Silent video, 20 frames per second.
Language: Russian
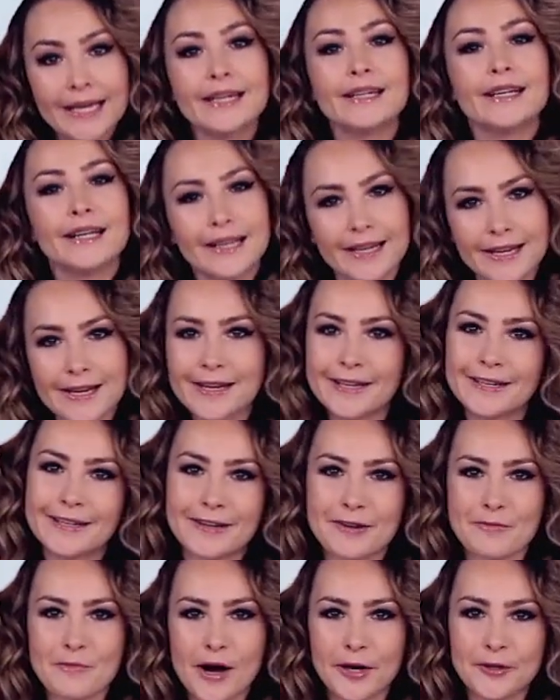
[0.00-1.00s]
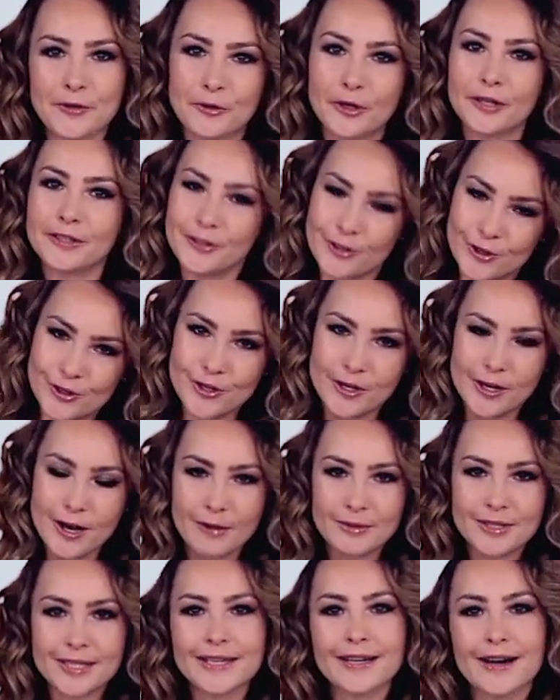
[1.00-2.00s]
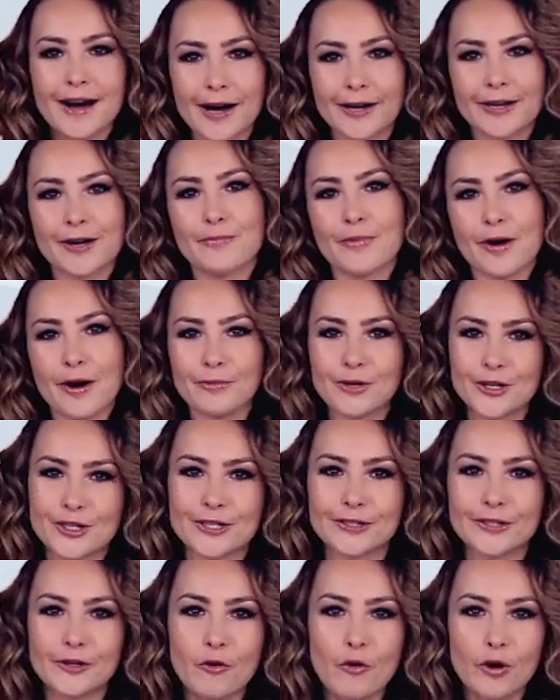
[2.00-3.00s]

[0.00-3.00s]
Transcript: и Лилии Романюк, Нижнекамский агропромышленный